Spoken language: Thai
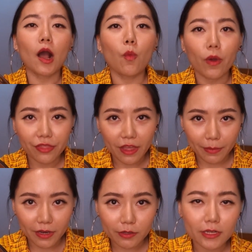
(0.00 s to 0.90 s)
เอาไว้ใส่
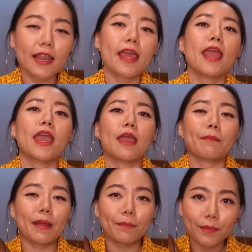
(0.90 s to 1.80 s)
ไปเที่ยวทะเล
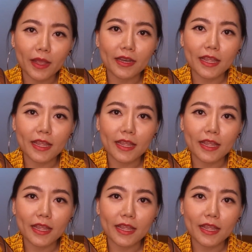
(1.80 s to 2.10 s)
ไปปิก